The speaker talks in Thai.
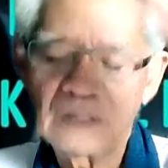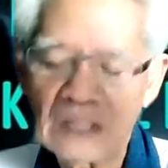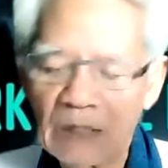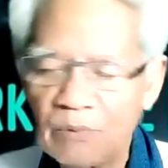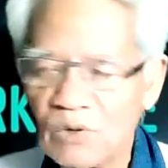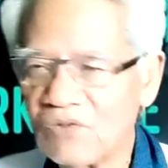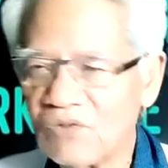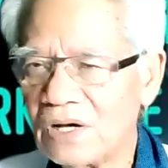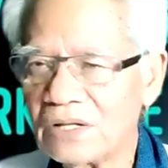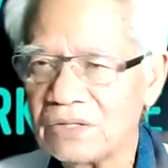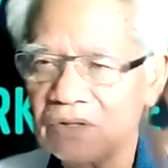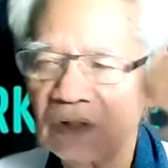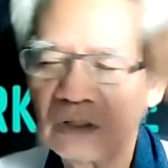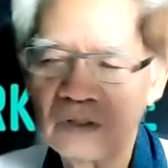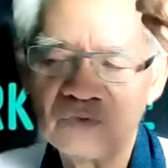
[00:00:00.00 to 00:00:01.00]
ถ้าบอกว่า
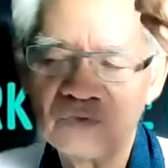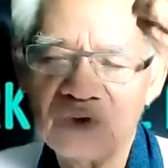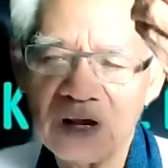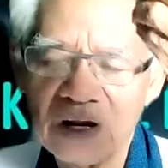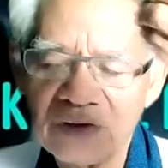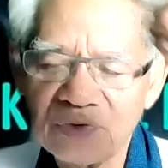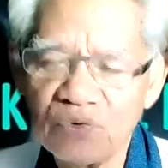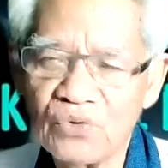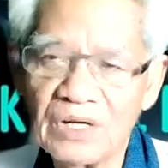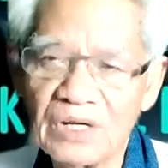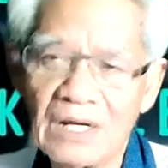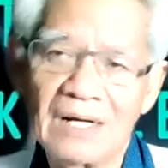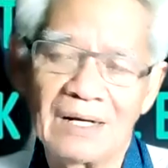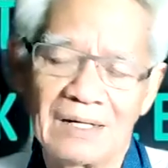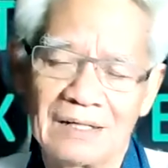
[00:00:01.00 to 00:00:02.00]
ไวรัสโคโร
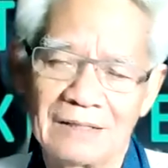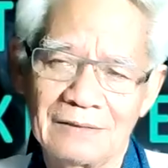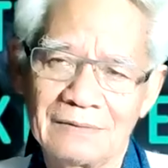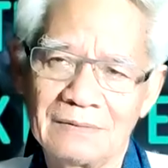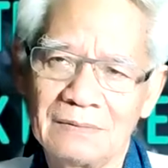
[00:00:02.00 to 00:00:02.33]
นาเนี่ย